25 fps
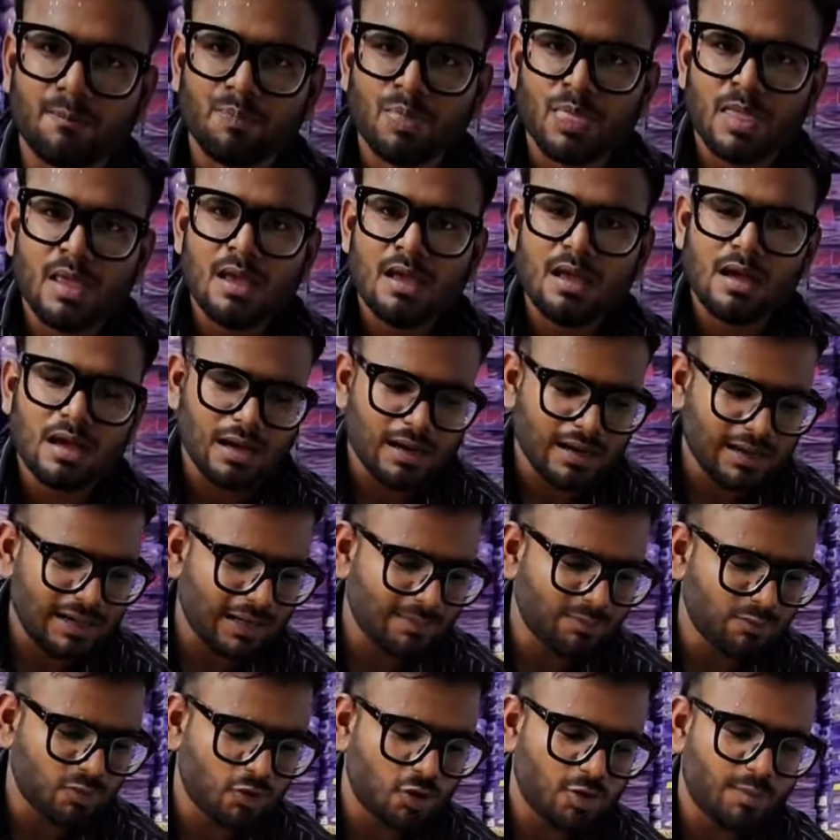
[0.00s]
जी। अगर
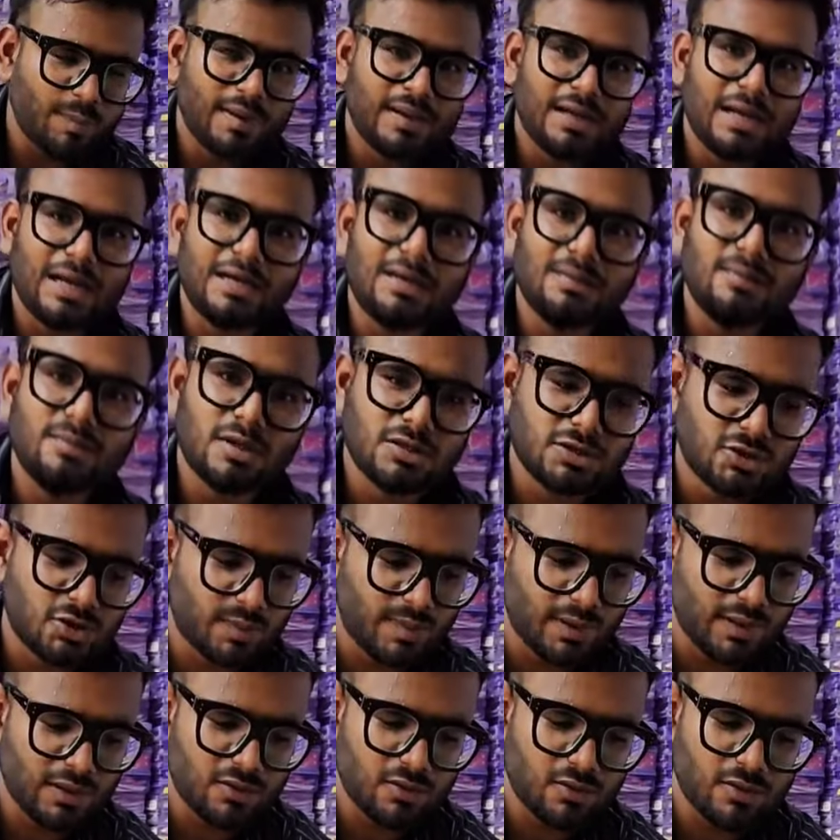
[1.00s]
आप दो रुपए की आइटम दस
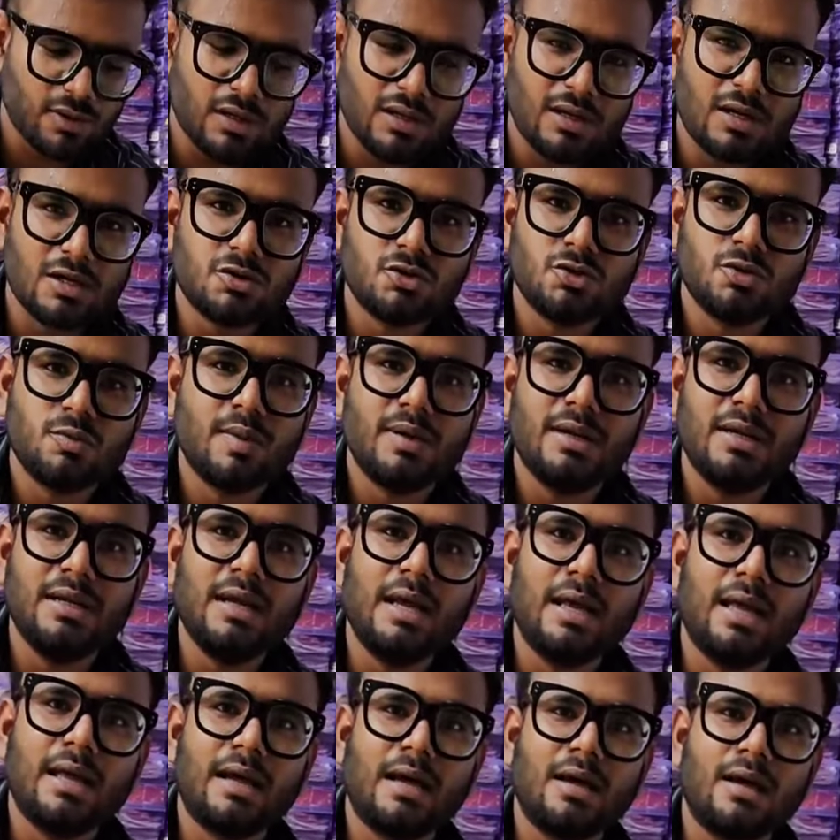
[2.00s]
रुपए की दोगे ना कस्टमर नहीं
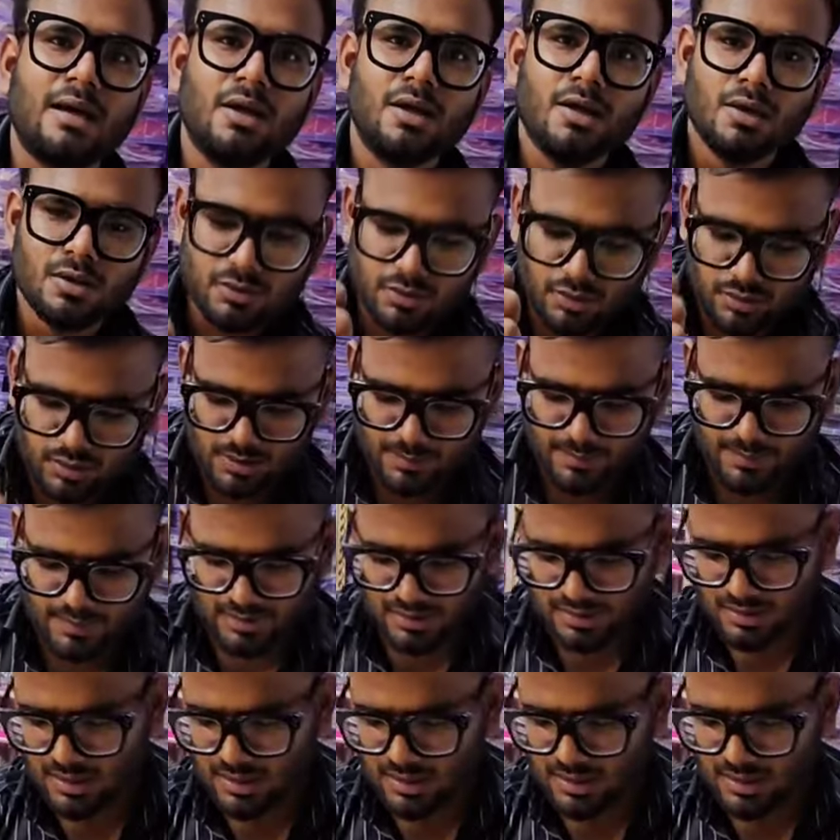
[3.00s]
आएगा हम्म, हम्म। तो कभी